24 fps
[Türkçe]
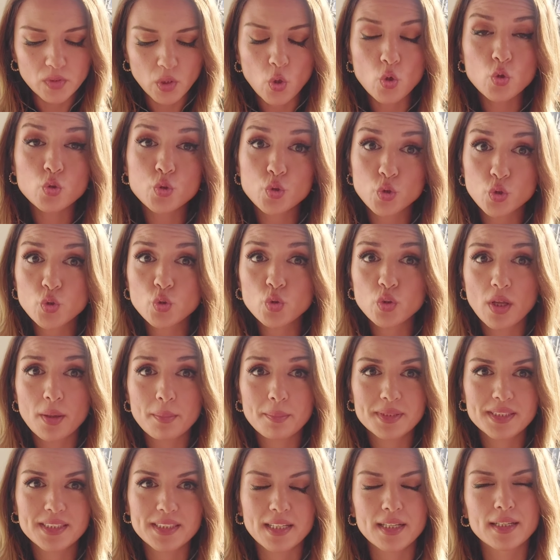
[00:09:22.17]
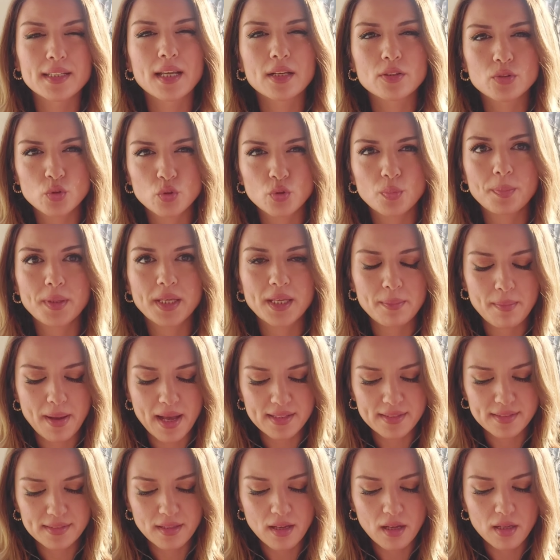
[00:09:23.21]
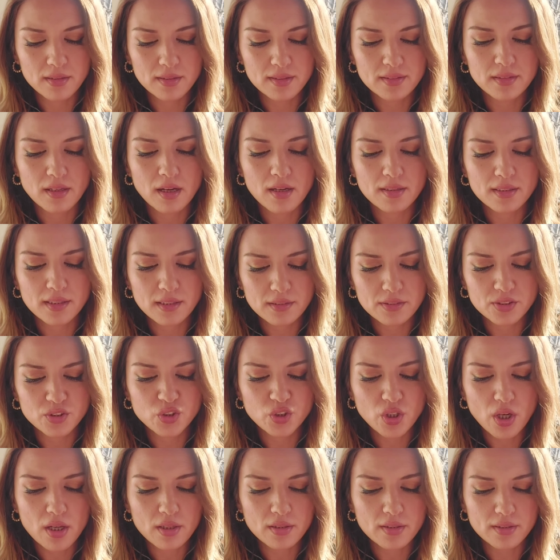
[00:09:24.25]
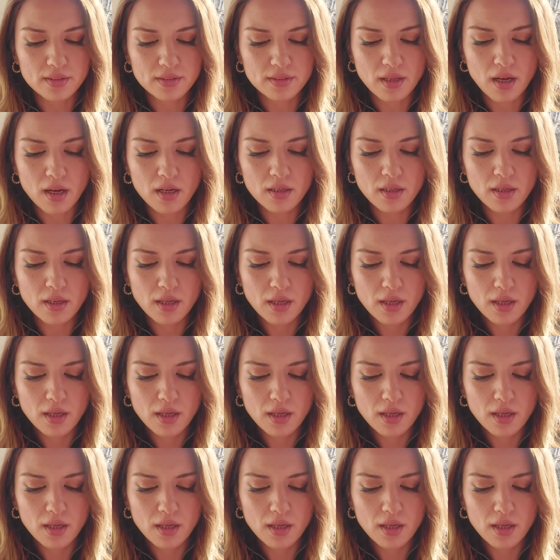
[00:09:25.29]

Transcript: ölçülü kullanması gereken çünkü pigmentli allıklar, kalıcı allıklar